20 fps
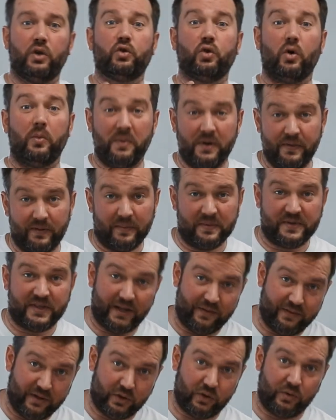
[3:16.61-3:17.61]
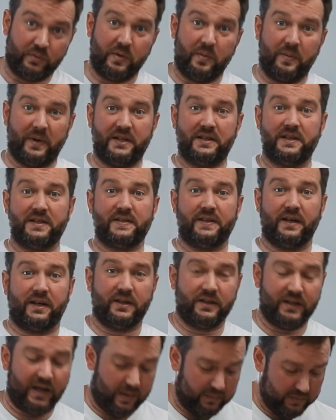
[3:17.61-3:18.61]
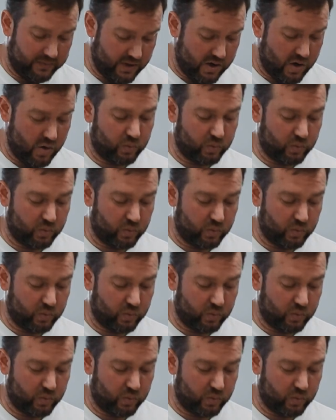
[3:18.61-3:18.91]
то мы вам советуем обратиться к нам,